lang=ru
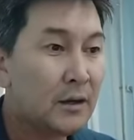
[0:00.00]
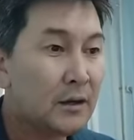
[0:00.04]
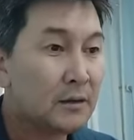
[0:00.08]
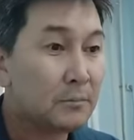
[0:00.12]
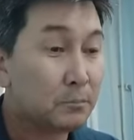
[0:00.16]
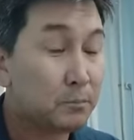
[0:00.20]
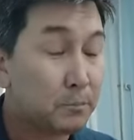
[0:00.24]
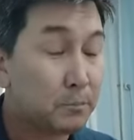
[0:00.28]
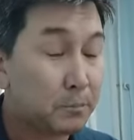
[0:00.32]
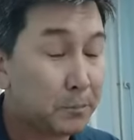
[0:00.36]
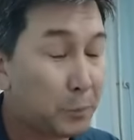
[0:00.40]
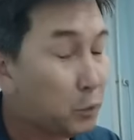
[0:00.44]

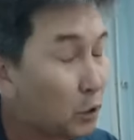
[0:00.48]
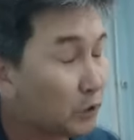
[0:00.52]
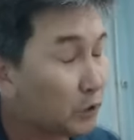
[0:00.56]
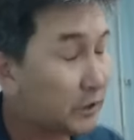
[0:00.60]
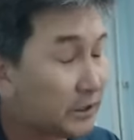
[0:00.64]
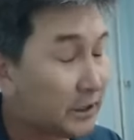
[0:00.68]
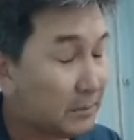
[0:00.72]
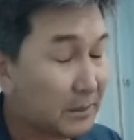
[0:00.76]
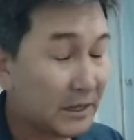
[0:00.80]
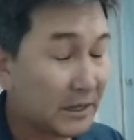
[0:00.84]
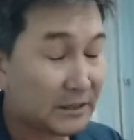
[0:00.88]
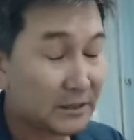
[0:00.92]
Будьте,
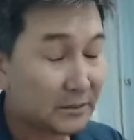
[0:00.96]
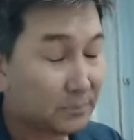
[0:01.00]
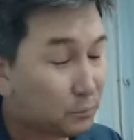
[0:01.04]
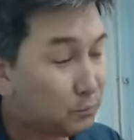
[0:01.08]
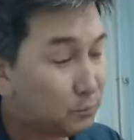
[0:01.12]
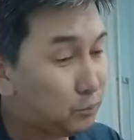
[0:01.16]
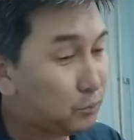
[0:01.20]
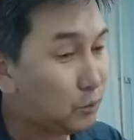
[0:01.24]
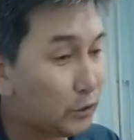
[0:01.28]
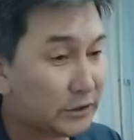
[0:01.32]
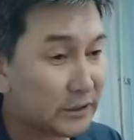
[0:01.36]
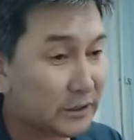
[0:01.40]
ребята,
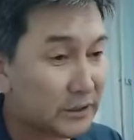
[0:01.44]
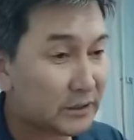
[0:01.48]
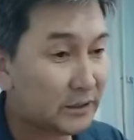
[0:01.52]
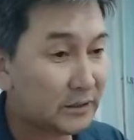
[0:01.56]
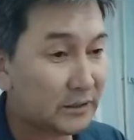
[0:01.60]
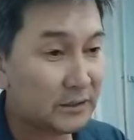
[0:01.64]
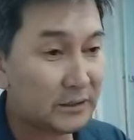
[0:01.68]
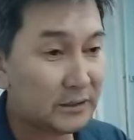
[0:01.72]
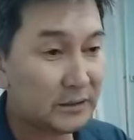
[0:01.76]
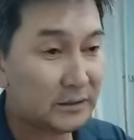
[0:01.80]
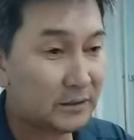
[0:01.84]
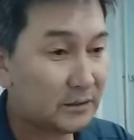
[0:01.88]

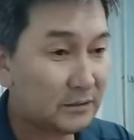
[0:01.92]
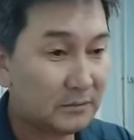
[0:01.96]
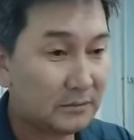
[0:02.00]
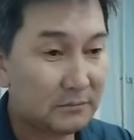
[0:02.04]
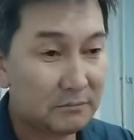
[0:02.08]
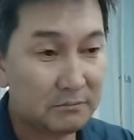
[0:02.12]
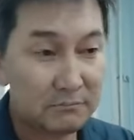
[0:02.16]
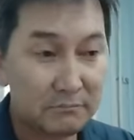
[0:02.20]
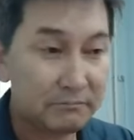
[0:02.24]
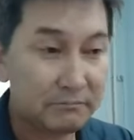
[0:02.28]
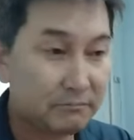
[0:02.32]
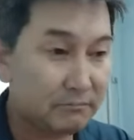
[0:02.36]
будьте
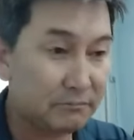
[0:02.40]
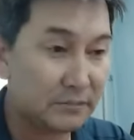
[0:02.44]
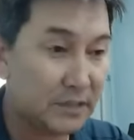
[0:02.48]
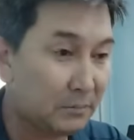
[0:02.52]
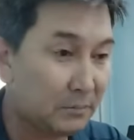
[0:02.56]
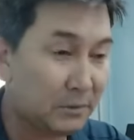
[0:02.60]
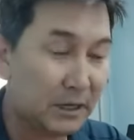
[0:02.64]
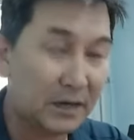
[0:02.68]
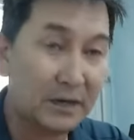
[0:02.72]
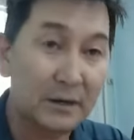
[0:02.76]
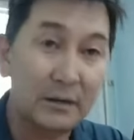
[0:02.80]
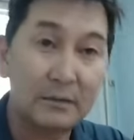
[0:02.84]

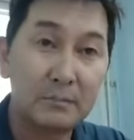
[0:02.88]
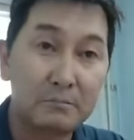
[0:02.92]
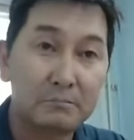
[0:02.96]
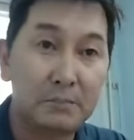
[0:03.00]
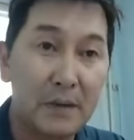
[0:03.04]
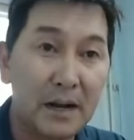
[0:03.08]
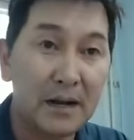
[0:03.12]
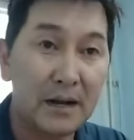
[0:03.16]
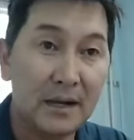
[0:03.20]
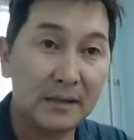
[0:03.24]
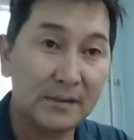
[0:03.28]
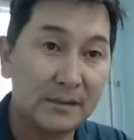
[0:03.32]
добры.
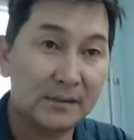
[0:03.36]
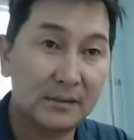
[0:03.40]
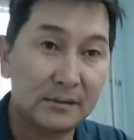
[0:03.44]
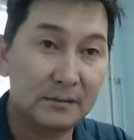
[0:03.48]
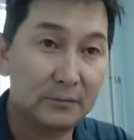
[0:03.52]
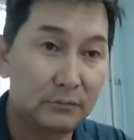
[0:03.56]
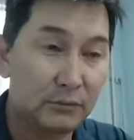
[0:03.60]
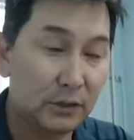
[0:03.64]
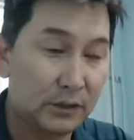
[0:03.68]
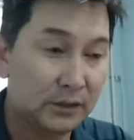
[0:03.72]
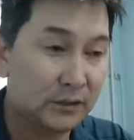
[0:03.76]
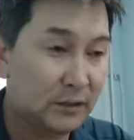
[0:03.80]
Пока
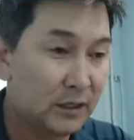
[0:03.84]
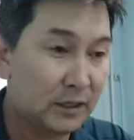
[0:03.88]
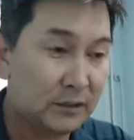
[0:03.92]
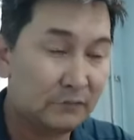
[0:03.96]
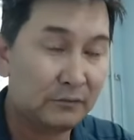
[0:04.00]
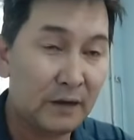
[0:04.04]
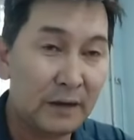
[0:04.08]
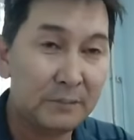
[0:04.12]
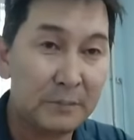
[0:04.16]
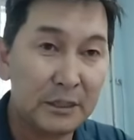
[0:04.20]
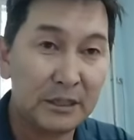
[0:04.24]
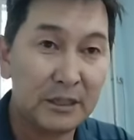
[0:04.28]
вот над
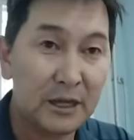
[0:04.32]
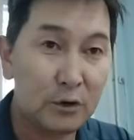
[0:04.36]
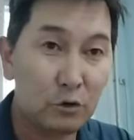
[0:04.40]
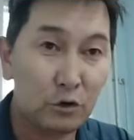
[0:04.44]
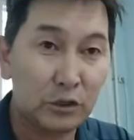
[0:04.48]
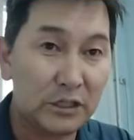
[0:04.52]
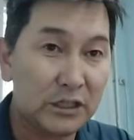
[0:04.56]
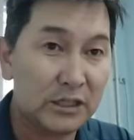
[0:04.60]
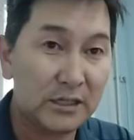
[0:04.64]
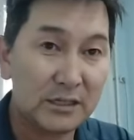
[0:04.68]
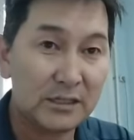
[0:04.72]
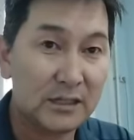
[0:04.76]
вами
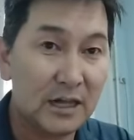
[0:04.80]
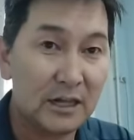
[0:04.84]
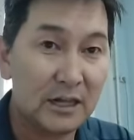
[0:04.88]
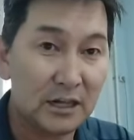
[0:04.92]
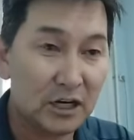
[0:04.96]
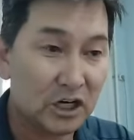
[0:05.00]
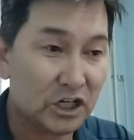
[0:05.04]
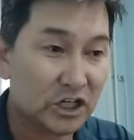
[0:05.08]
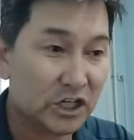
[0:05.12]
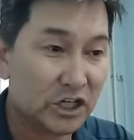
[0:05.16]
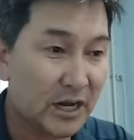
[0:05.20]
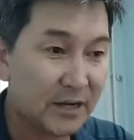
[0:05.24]
народ не стал
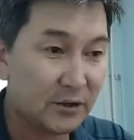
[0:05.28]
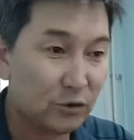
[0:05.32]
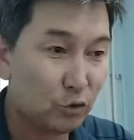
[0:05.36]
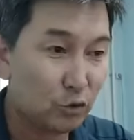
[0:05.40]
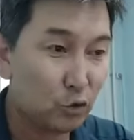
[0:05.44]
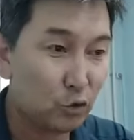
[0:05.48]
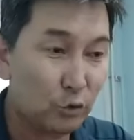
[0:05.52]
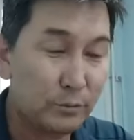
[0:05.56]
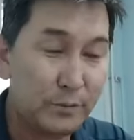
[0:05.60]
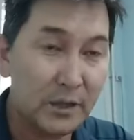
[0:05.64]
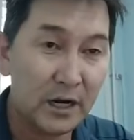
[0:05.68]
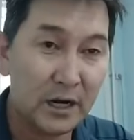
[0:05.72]
ржать,
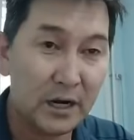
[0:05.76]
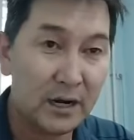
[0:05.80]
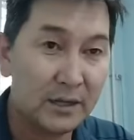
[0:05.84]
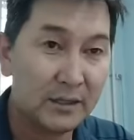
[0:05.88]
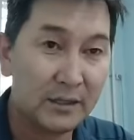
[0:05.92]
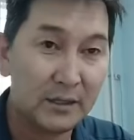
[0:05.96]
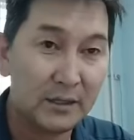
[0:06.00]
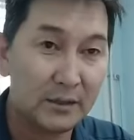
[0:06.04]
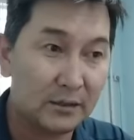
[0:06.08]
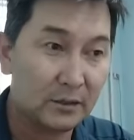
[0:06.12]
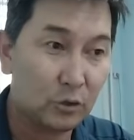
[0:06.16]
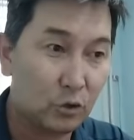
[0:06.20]

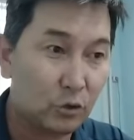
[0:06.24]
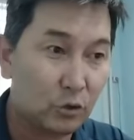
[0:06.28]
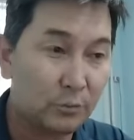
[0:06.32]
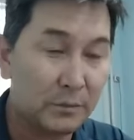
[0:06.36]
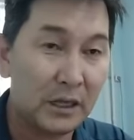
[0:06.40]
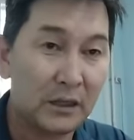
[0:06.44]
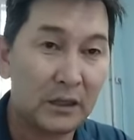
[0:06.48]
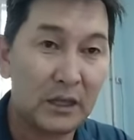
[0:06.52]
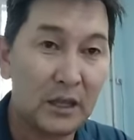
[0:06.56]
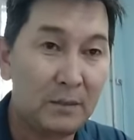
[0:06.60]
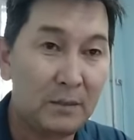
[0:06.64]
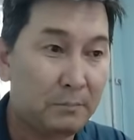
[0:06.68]
убирайте этот
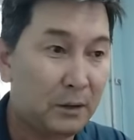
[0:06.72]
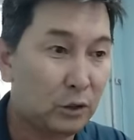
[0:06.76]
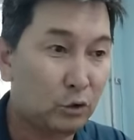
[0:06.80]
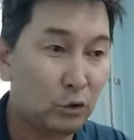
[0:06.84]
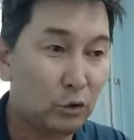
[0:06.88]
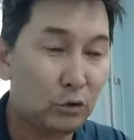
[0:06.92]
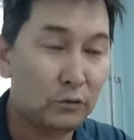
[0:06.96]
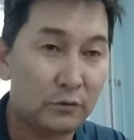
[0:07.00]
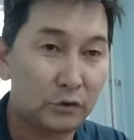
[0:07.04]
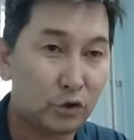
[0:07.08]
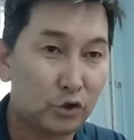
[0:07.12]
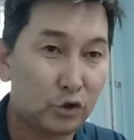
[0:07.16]
документ и по
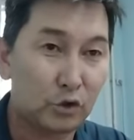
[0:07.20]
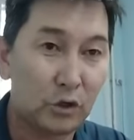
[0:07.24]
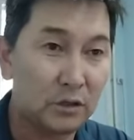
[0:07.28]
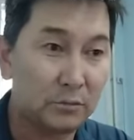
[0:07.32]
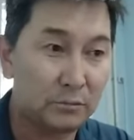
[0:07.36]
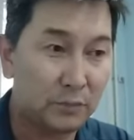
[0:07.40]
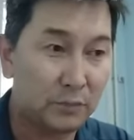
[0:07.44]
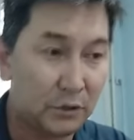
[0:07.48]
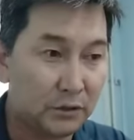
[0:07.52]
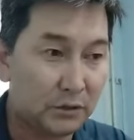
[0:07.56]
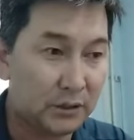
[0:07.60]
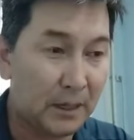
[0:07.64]
новой
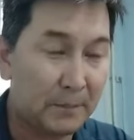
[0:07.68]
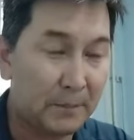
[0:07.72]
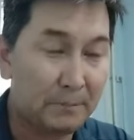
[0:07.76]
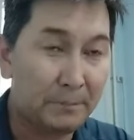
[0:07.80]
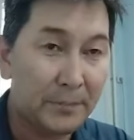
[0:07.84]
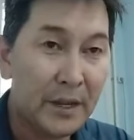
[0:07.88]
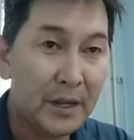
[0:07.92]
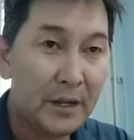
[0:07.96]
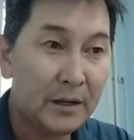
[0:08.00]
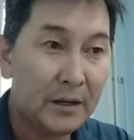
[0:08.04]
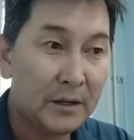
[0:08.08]
что-нибудь там.